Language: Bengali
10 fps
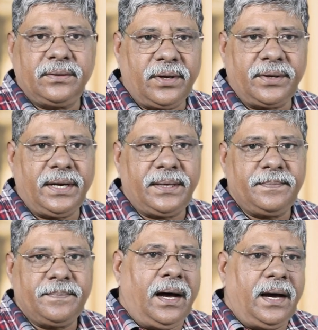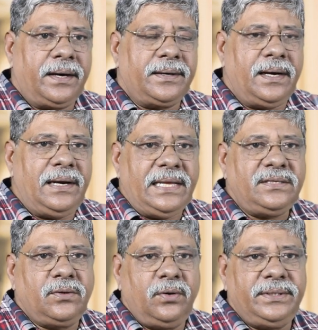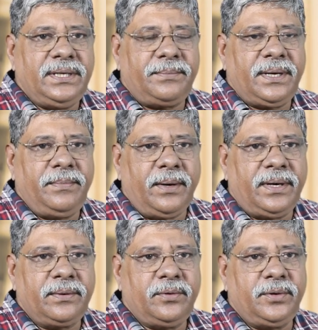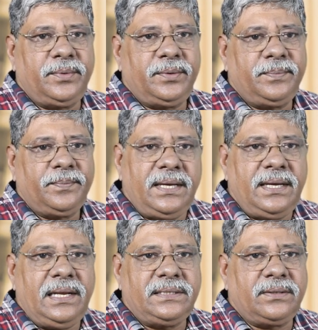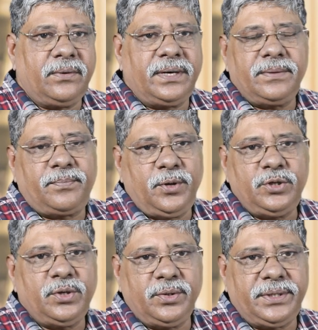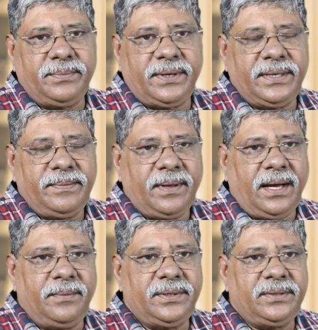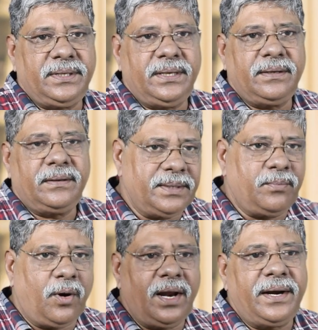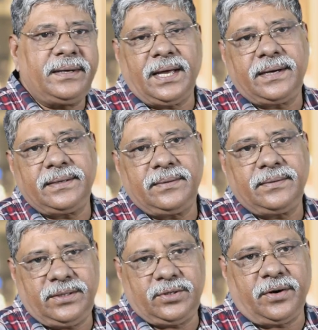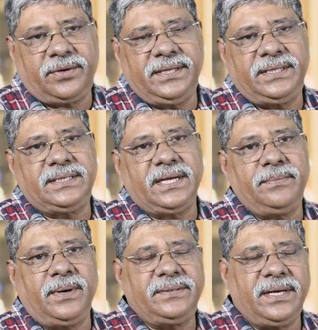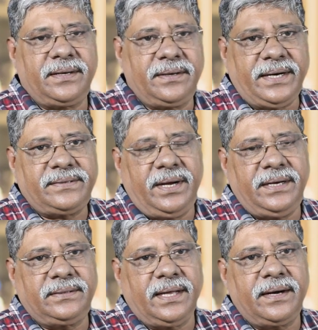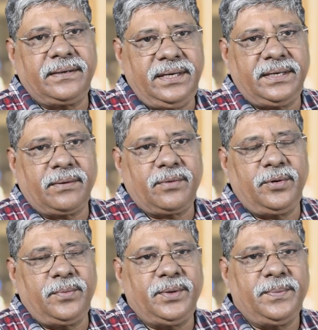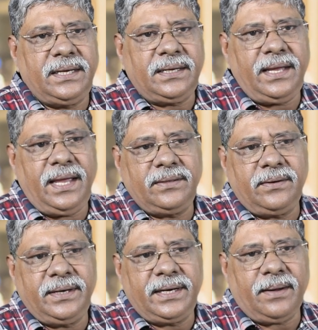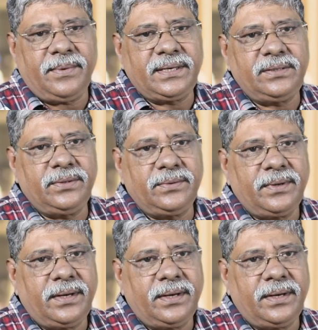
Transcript: দরকার আর লেন্সগুলো যে আমরা ব্যবহার করব কি কি লেন্স ওখানে প্রয়োজন হতে পারে আমি যদি যে বলার তার শট নিতে চাই বা যে ব্যাটসম্যান তার এটা করব ঠিক এই ধরনের আমার কিছু